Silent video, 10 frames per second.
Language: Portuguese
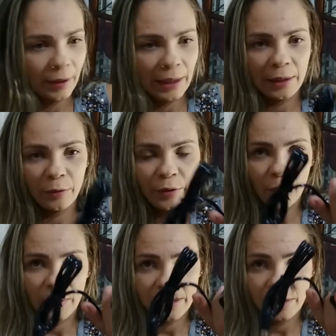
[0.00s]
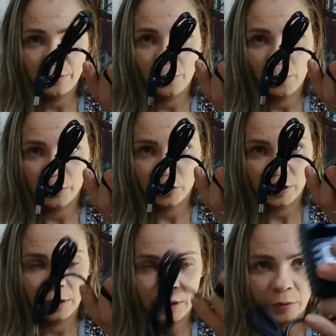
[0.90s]
Ela vem com essa fonte
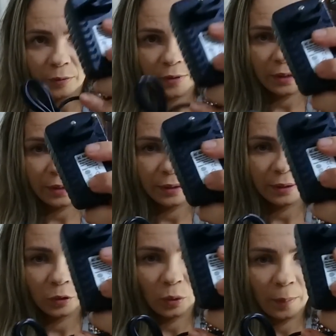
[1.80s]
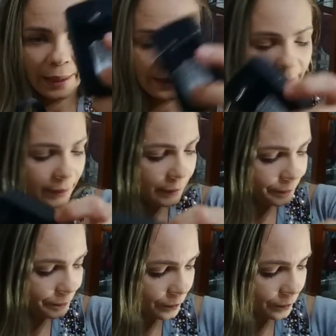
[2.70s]
aqui que você liga na tomada,